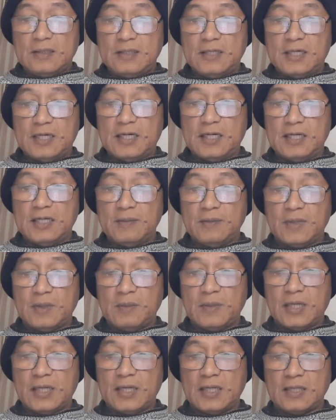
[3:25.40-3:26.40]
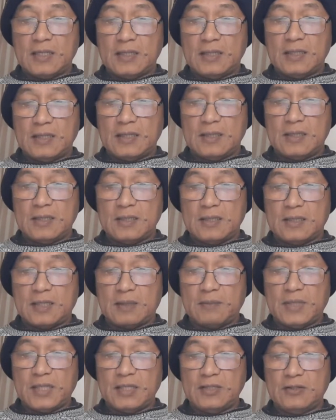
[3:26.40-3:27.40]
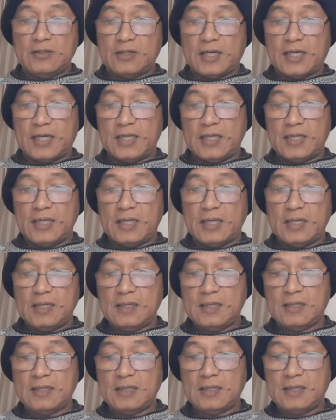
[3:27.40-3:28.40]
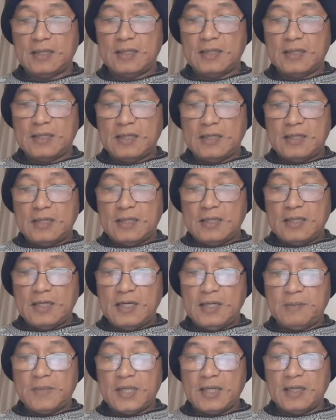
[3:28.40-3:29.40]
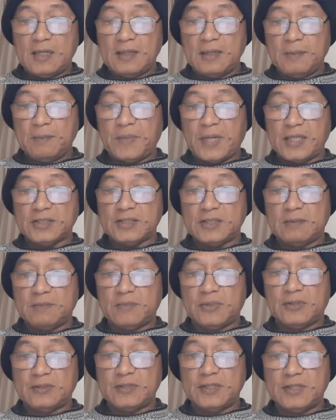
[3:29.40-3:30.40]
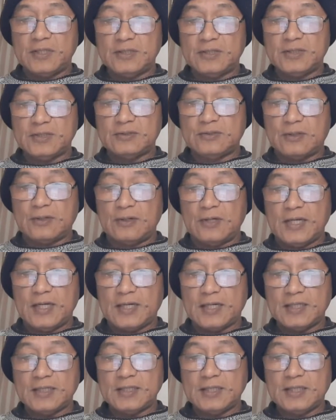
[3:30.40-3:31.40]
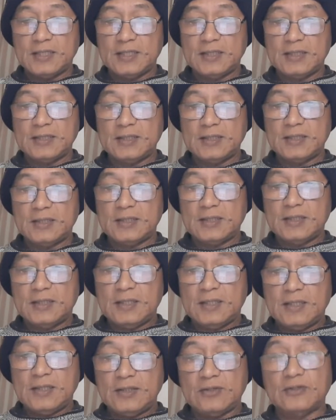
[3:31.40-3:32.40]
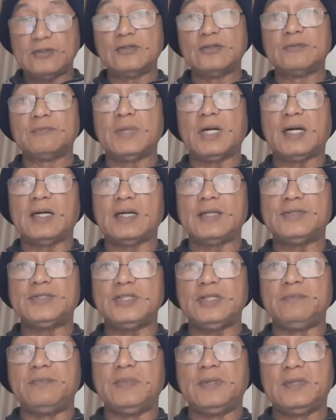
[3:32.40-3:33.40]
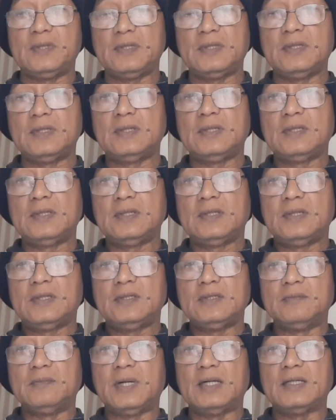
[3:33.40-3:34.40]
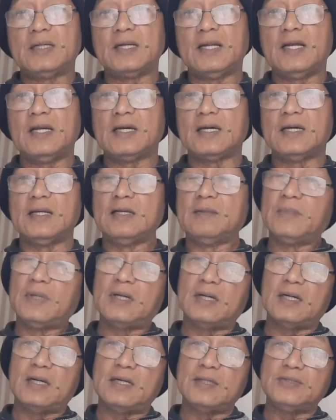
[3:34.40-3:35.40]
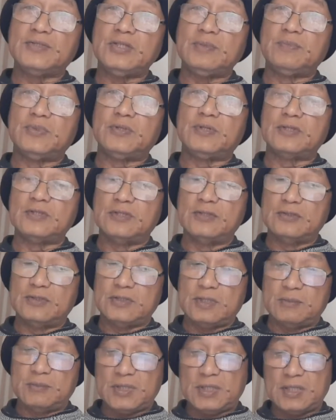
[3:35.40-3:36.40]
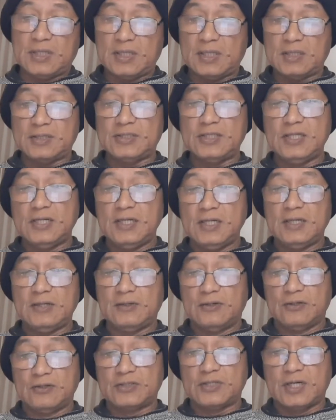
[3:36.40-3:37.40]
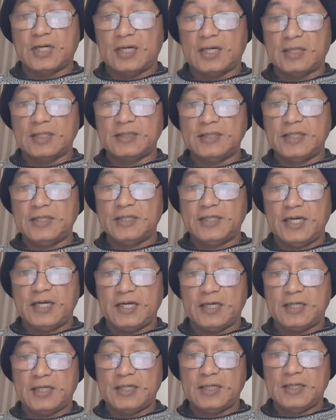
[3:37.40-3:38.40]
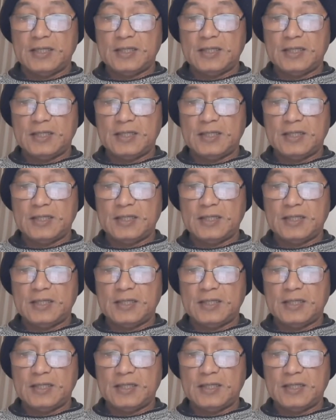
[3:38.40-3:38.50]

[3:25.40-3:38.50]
inahanap ng mga trabador ay limang plasterboard installers. Ito yung mga jib. Yung mga naglalagay ng mga jib board doon sa mga ceiling o sa dinding.